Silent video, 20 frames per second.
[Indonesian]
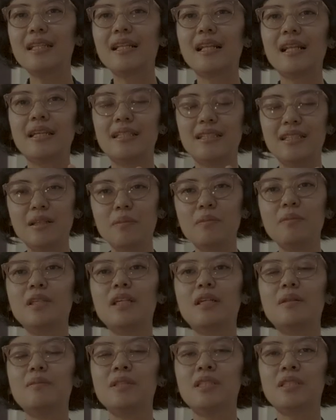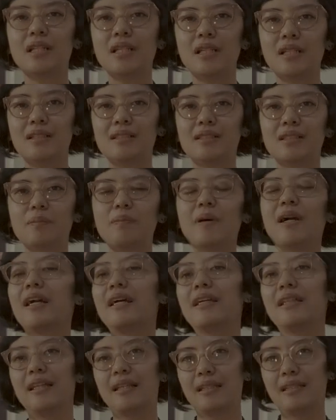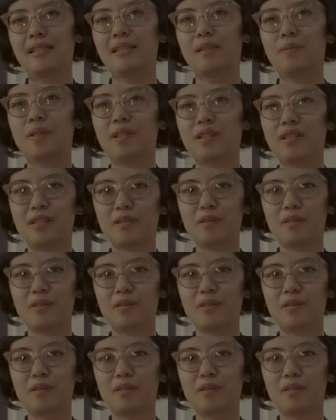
nilainya biar bisa terpakai lagi seperti